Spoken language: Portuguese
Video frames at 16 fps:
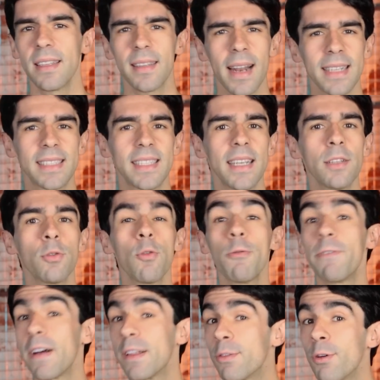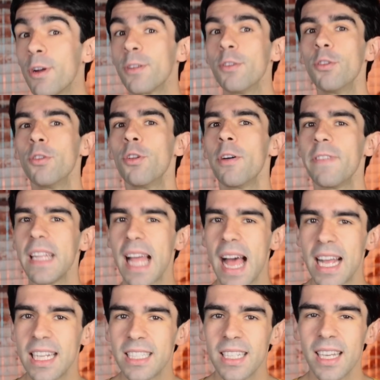trazendo o fator
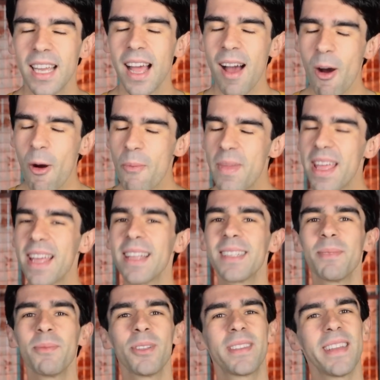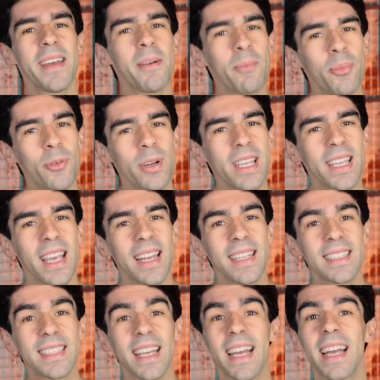novidade ao mesmo tempo em que
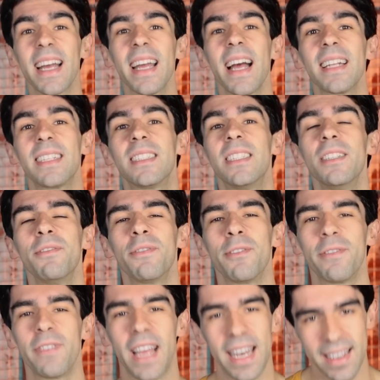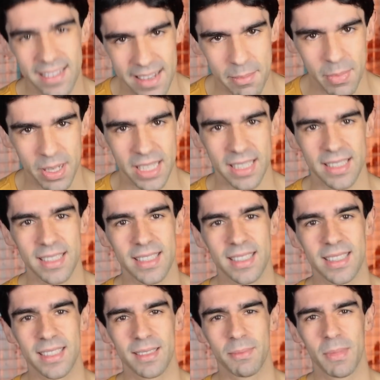eles reativam velhas
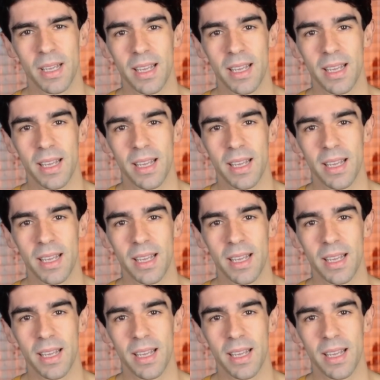lembranças.